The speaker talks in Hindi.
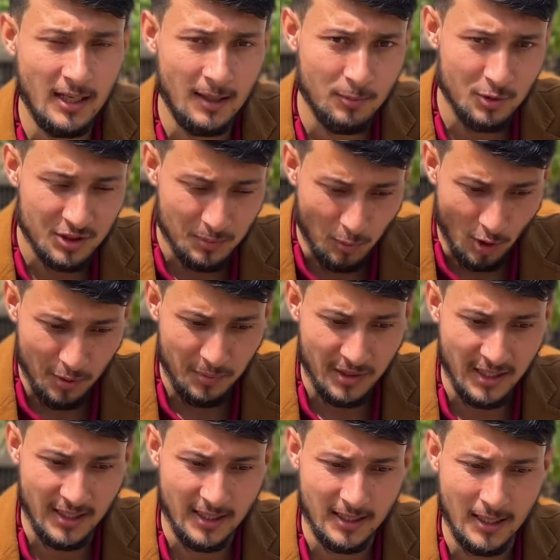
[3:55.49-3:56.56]
आपको सपोर्ट भी
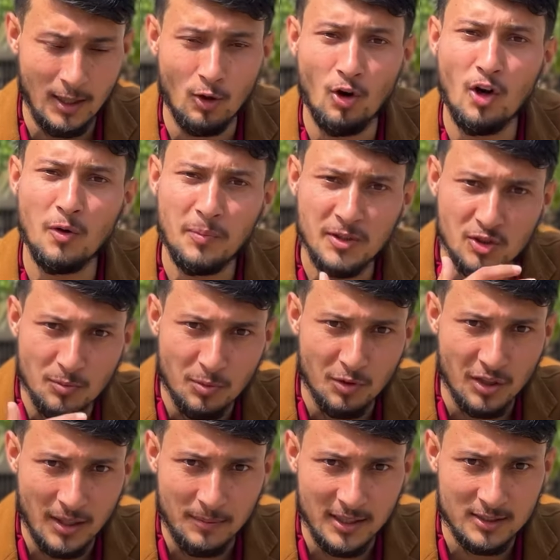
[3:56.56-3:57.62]
करेंगे और भी जो
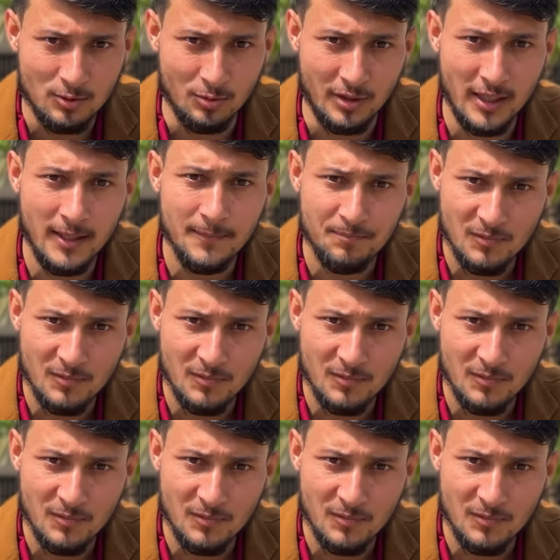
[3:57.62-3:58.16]
प्रोग्राम होंगे